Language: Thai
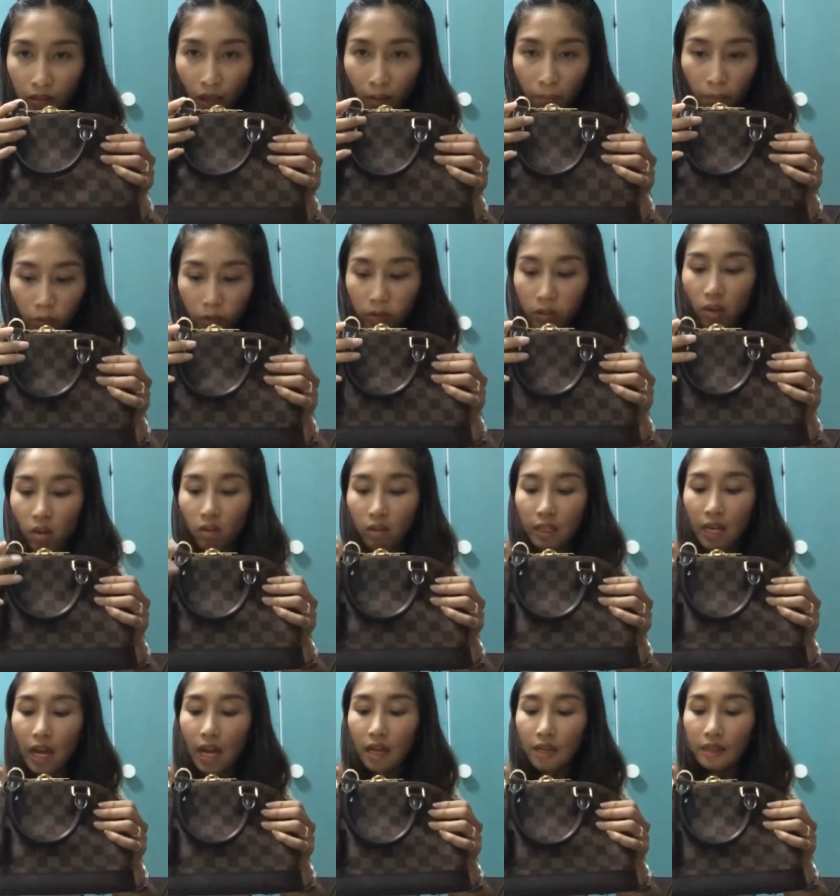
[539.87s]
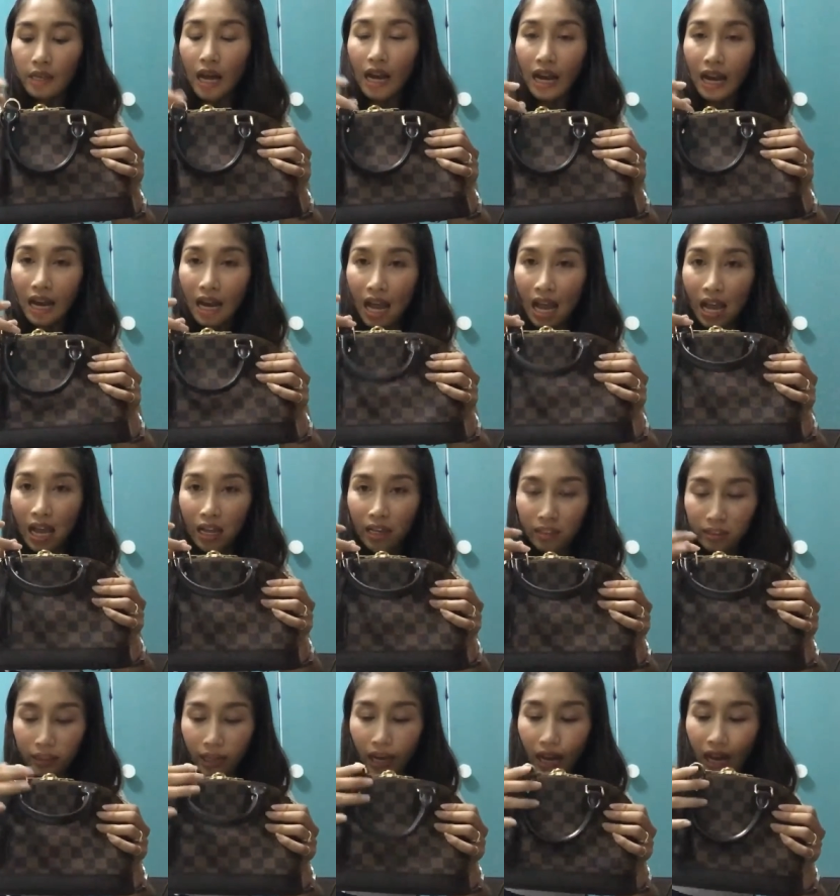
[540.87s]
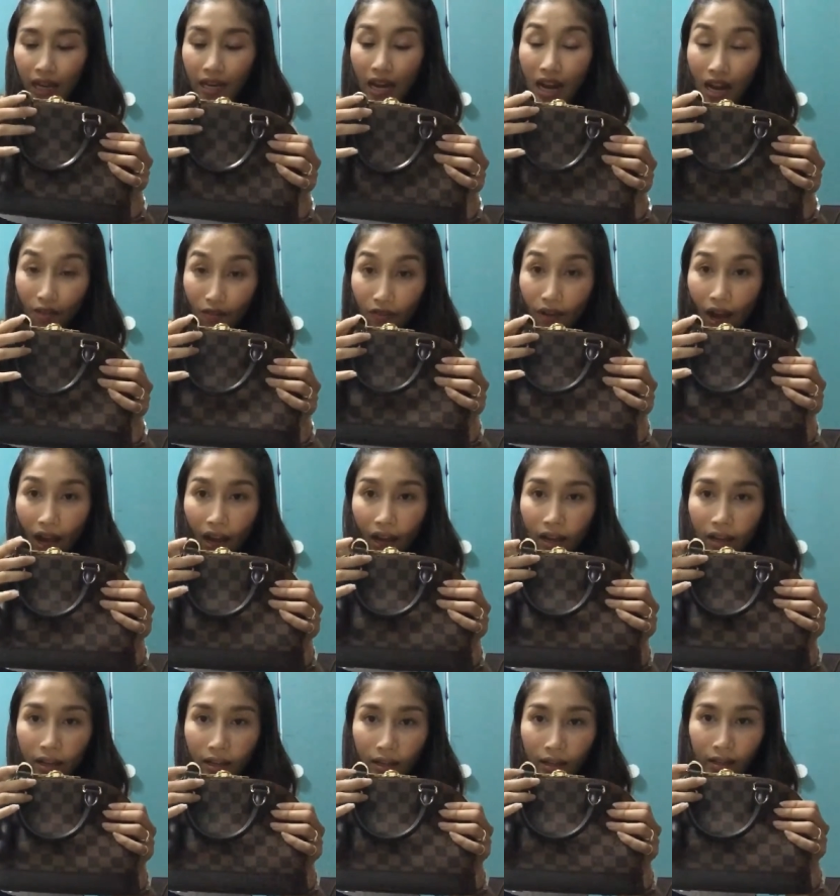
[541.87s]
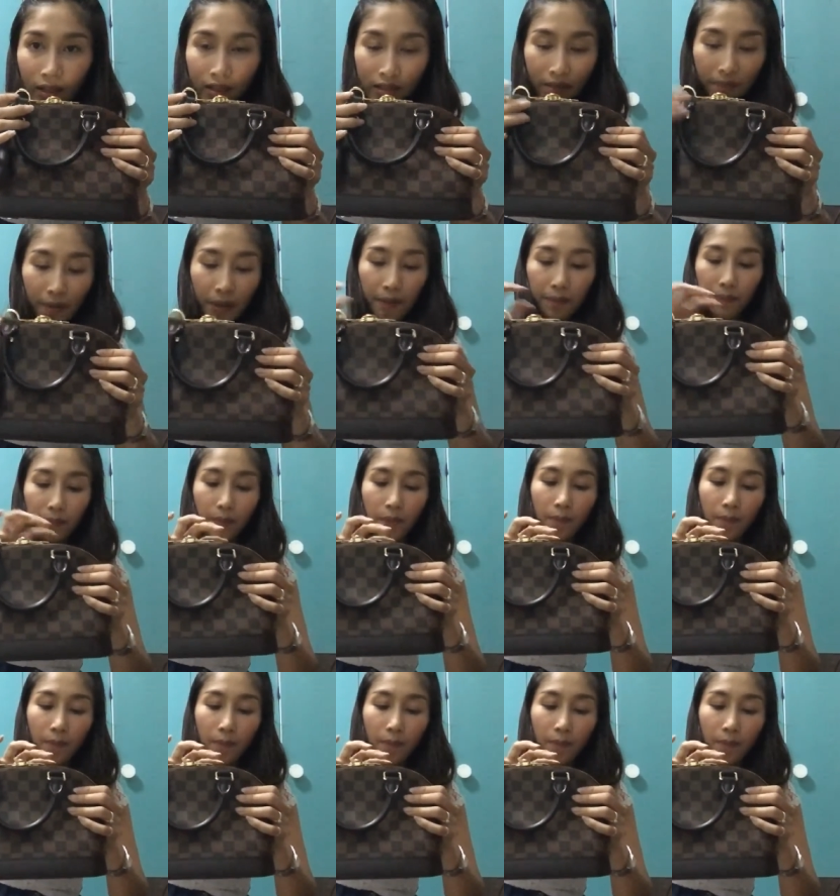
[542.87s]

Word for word: ทั้งหมดสองด้านด้านละข้างนะคะด้านละฝั่งก็จะเป็น